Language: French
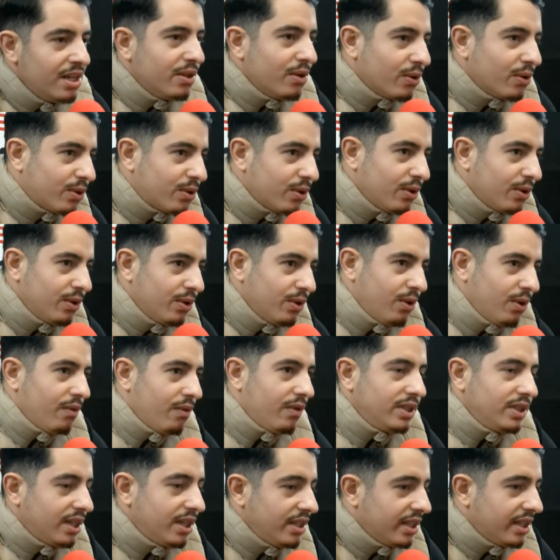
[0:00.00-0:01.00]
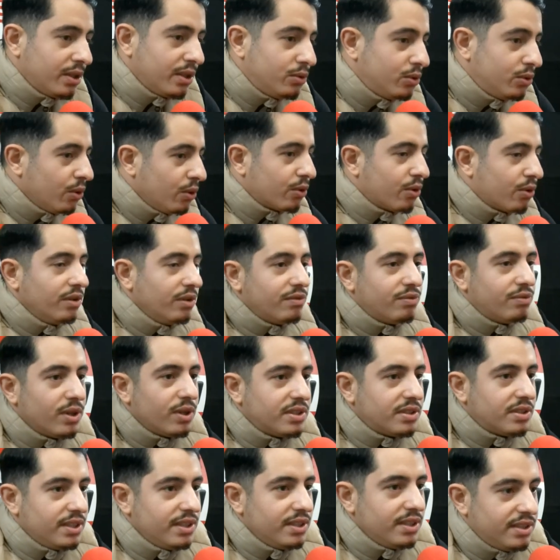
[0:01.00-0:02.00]
Donc, on va dire l'écriture. Encore une
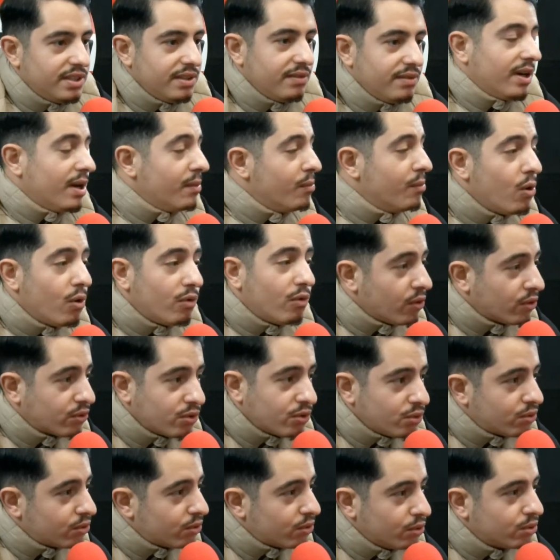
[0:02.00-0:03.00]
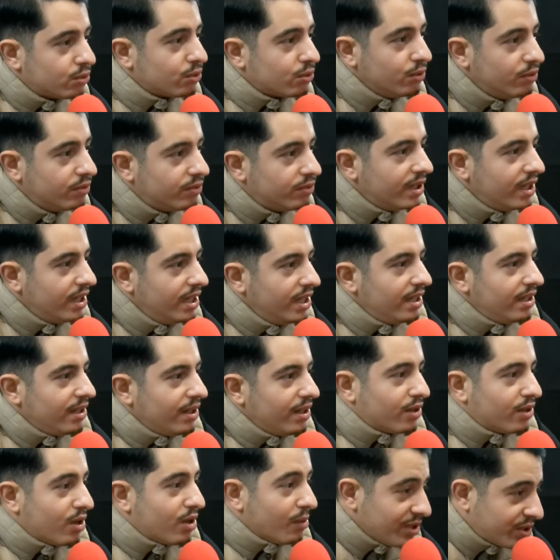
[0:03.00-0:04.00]
fois, c'est vraiment en fonction de ce que je trouve
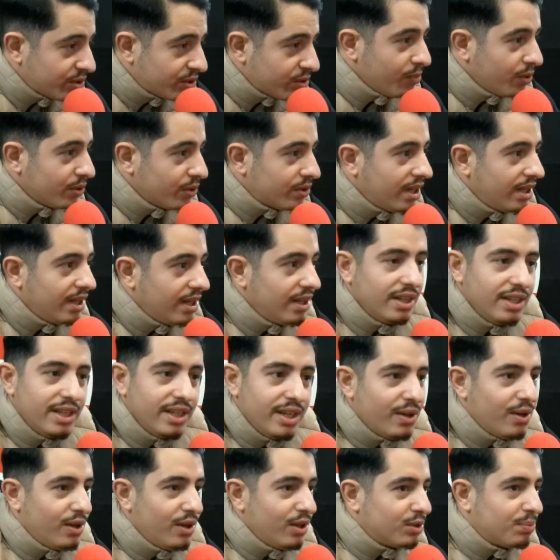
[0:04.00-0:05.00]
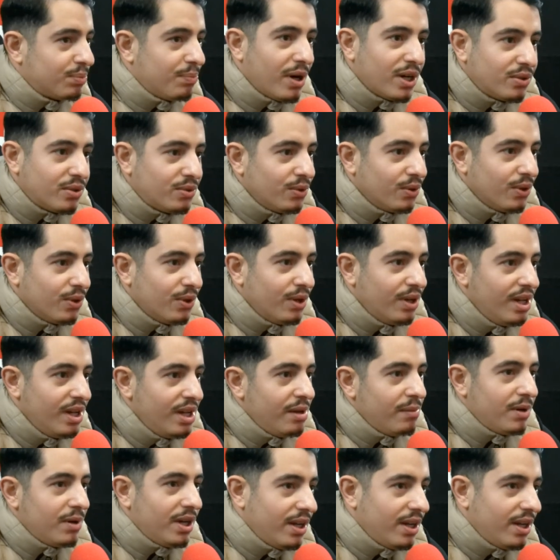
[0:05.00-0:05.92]
comme instrumental et je pars sur.